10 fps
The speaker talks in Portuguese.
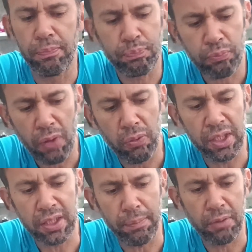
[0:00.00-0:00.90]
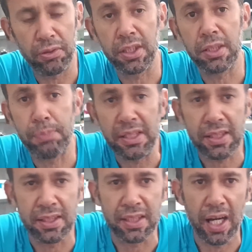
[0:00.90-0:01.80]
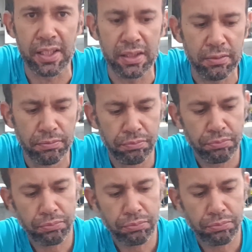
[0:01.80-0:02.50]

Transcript: Eu vou deixar para vocês pesquisarem aí